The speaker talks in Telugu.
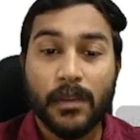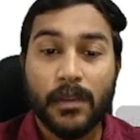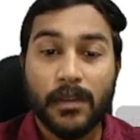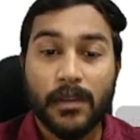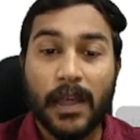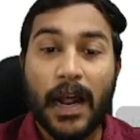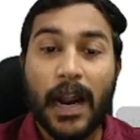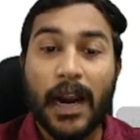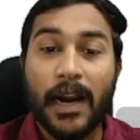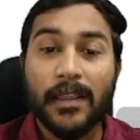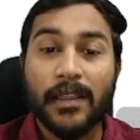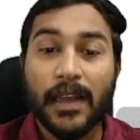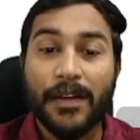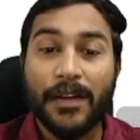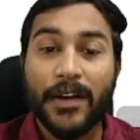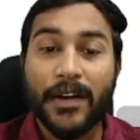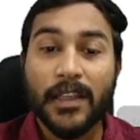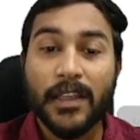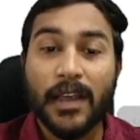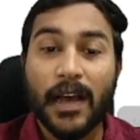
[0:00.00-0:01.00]
దాని
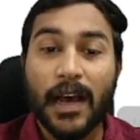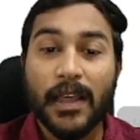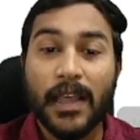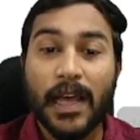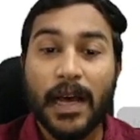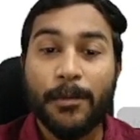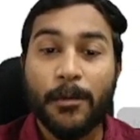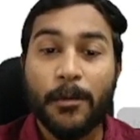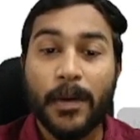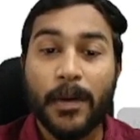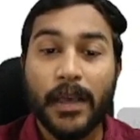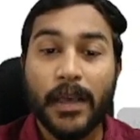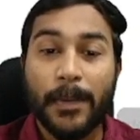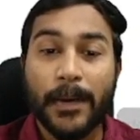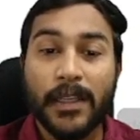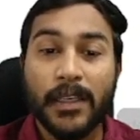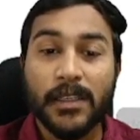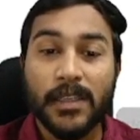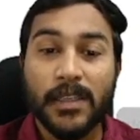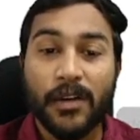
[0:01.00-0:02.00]
తర్వాత దాదాపు మనకి
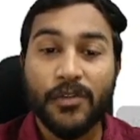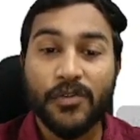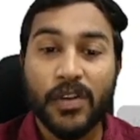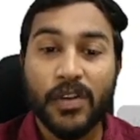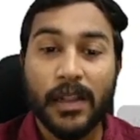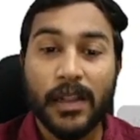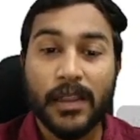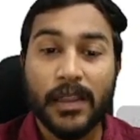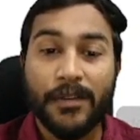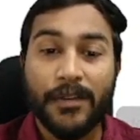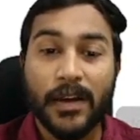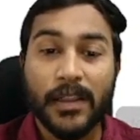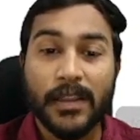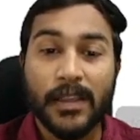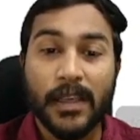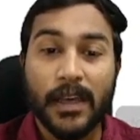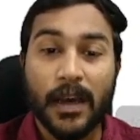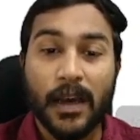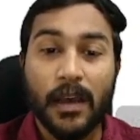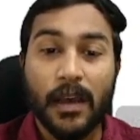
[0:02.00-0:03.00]
పది సంవత్సరాల
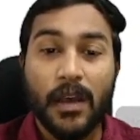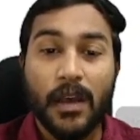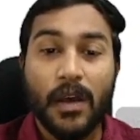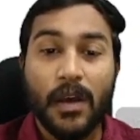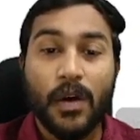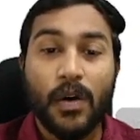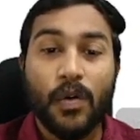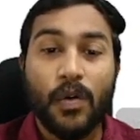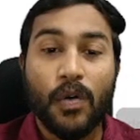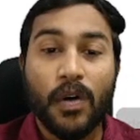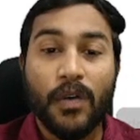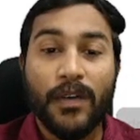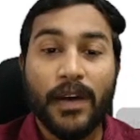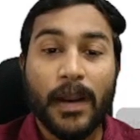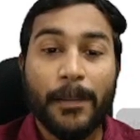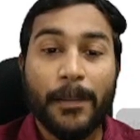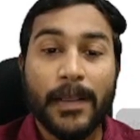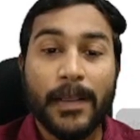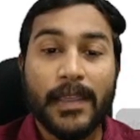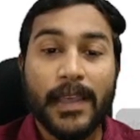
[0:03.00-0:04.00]
తర్వాత రెండు
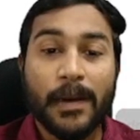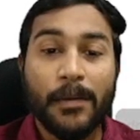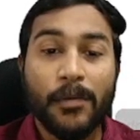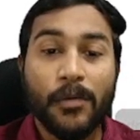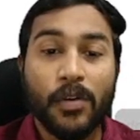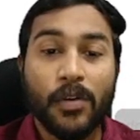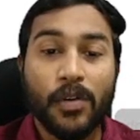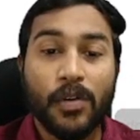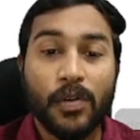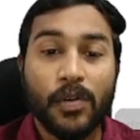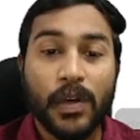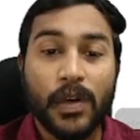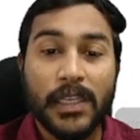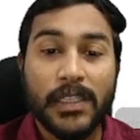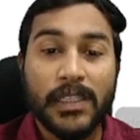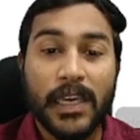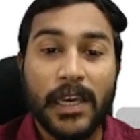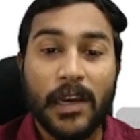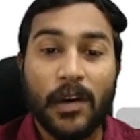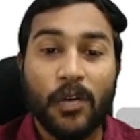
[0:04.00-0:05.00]
వేల పద్దెనిమిదిలో ఈ
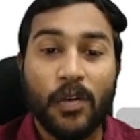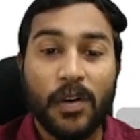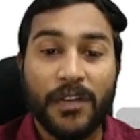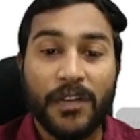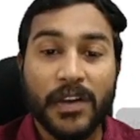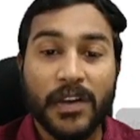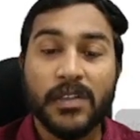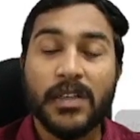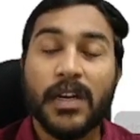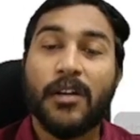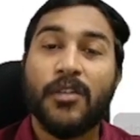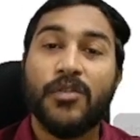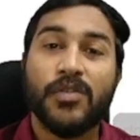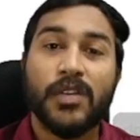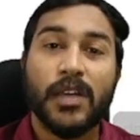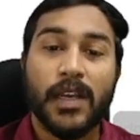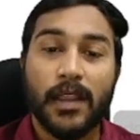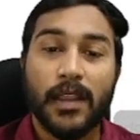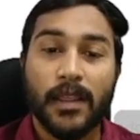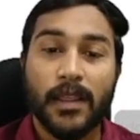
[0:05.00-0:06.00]
జైలు నోటిఫికేషన్ రావడం
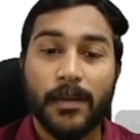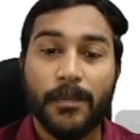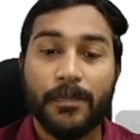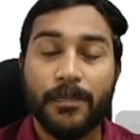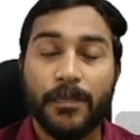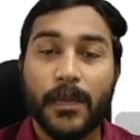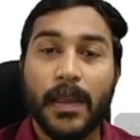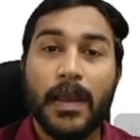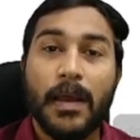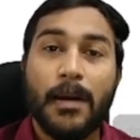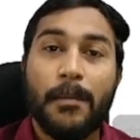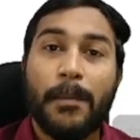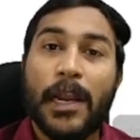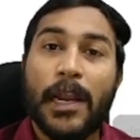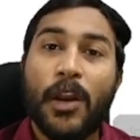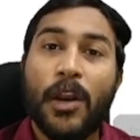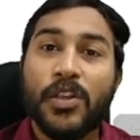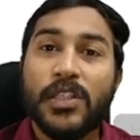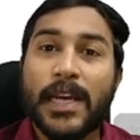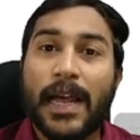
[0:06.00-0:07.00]
జరిగింది
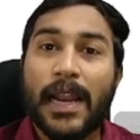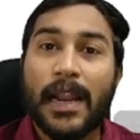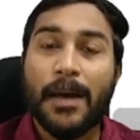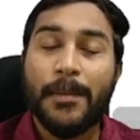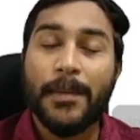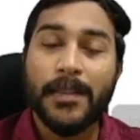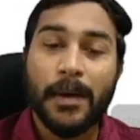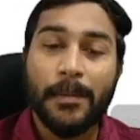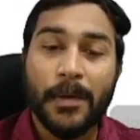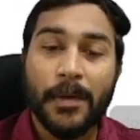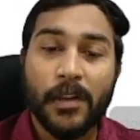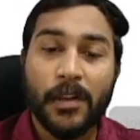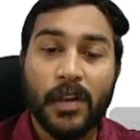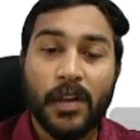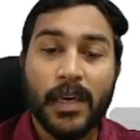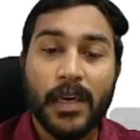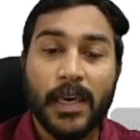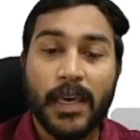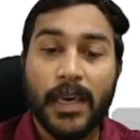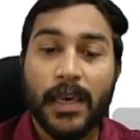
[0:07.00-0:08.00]
మనలో చాలామంది
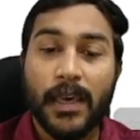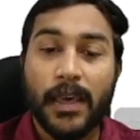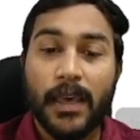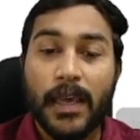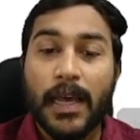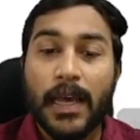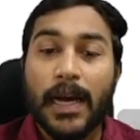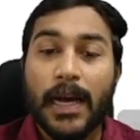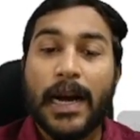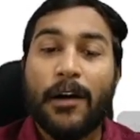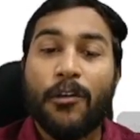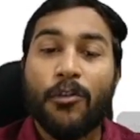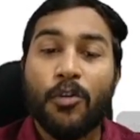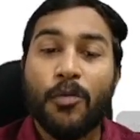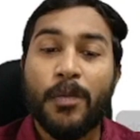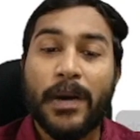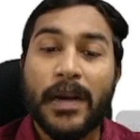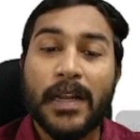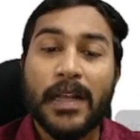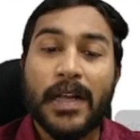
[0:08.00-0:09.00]
అభ్యర్థులకి
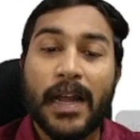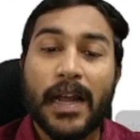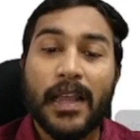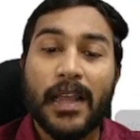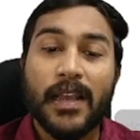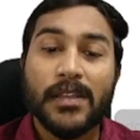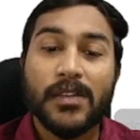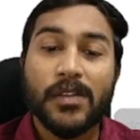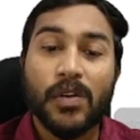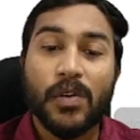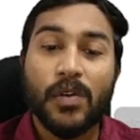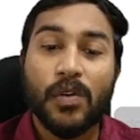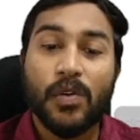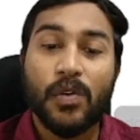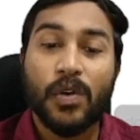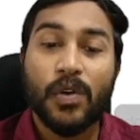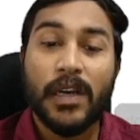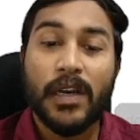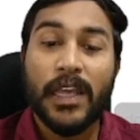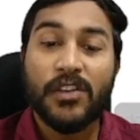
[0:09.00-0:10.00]
గవర్నమెంట్ కాలేజెస్లో
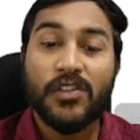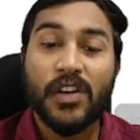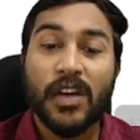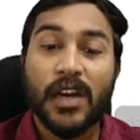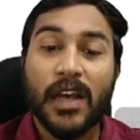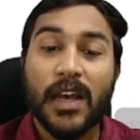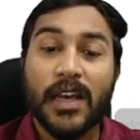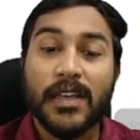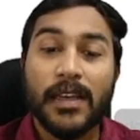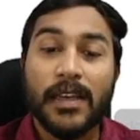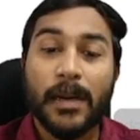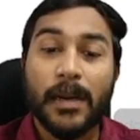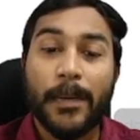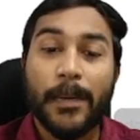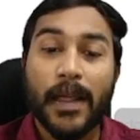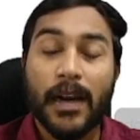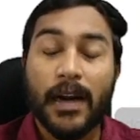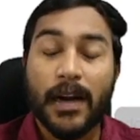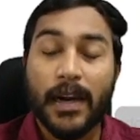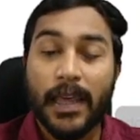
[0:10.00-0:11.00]
లెక్చరర్గా
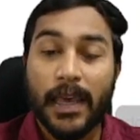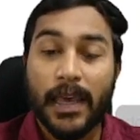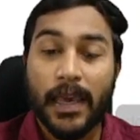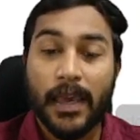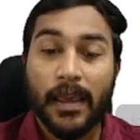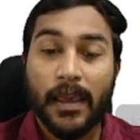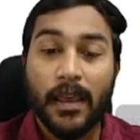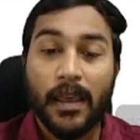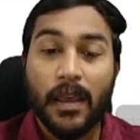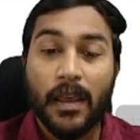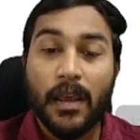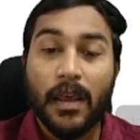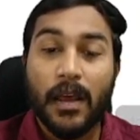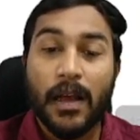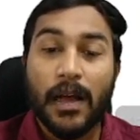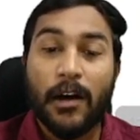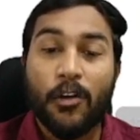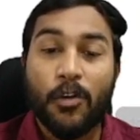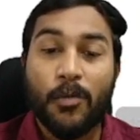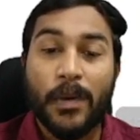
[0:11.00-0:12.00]
స్థిరపడాలనే
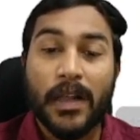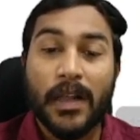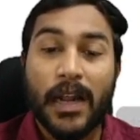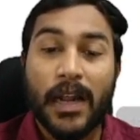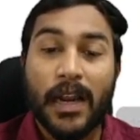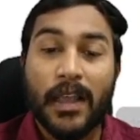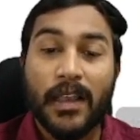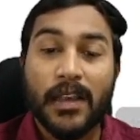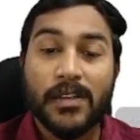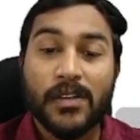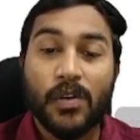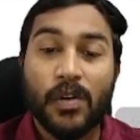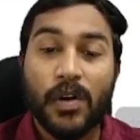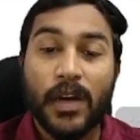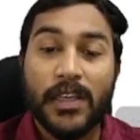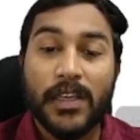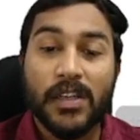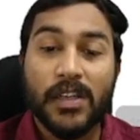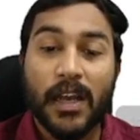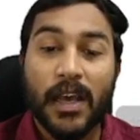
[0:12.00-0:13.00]
గవర్నమెంట్ కాలేజెస్లో
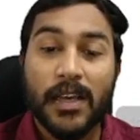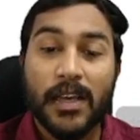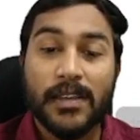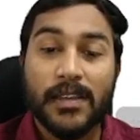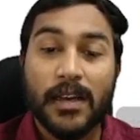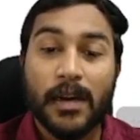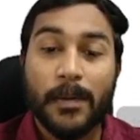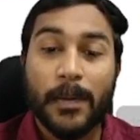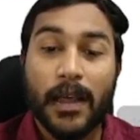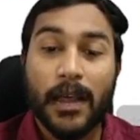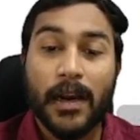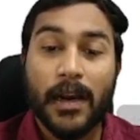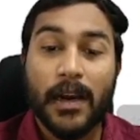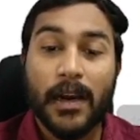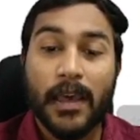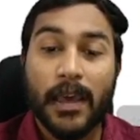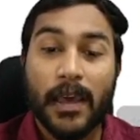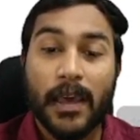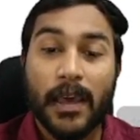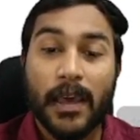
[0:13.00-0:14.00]
లెక్చరర్గా స్థిరపడాలనే